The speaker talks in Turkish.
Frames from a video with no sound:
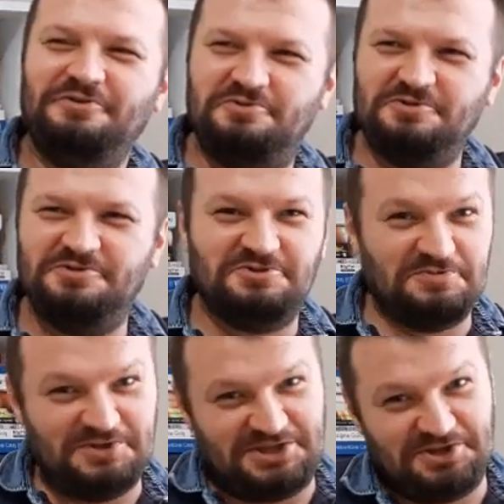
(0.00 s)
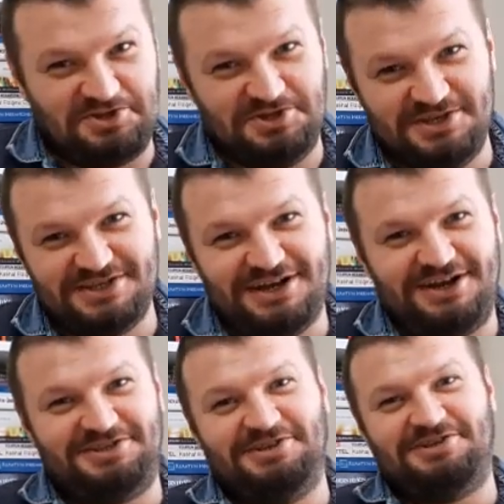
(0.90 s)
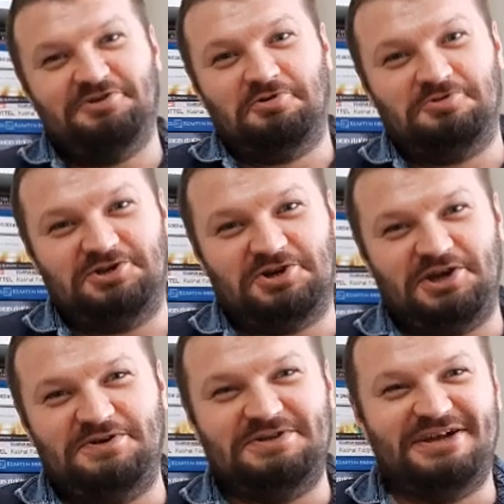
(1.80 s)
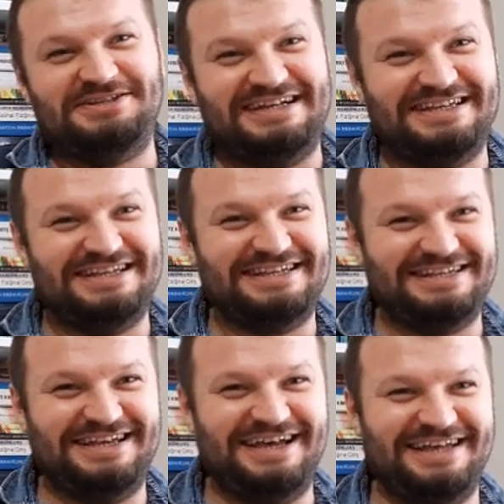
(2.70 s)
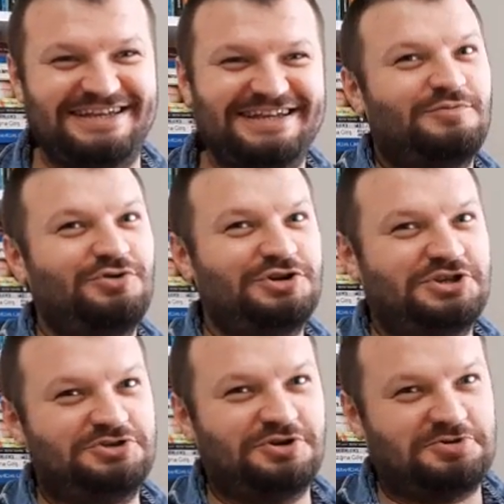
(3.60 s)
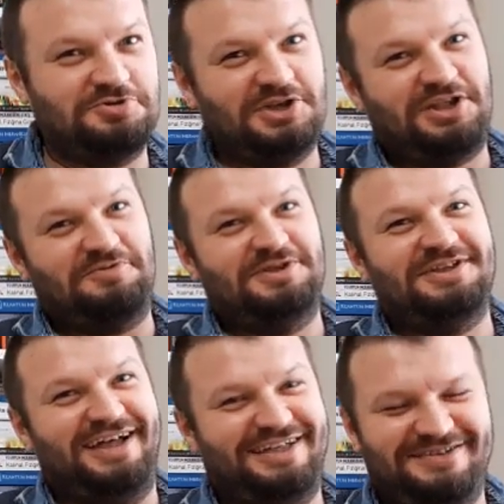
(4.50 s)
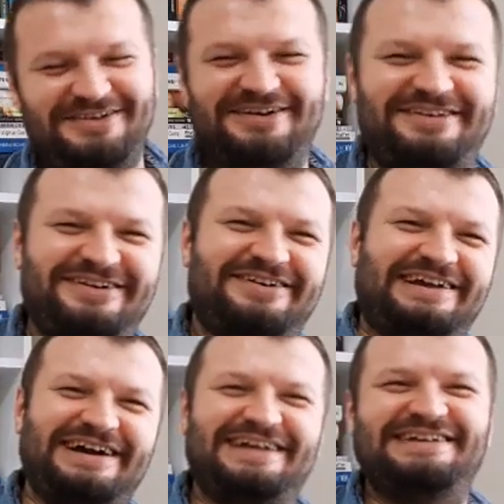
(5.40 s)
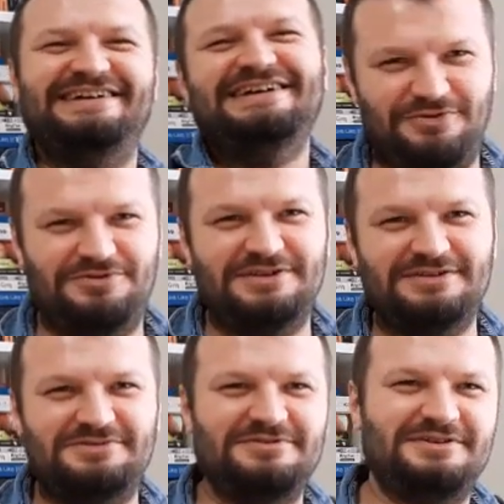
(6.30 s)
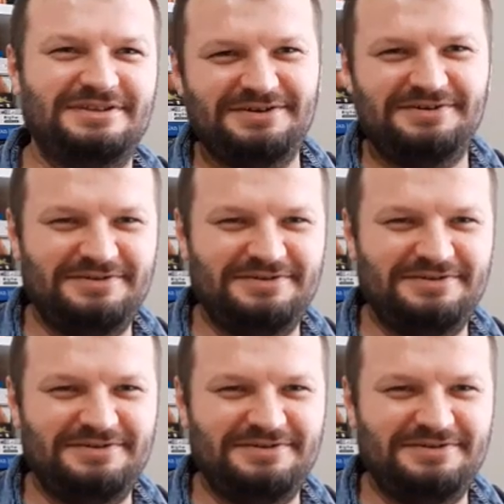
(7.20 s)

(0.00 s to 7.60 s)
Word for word: okulunuzu bitirdiniz artık ne olacak evleneceğiniz yani. Bu işi çok da uzatmadan da yok yok yani 10 yıl sonra da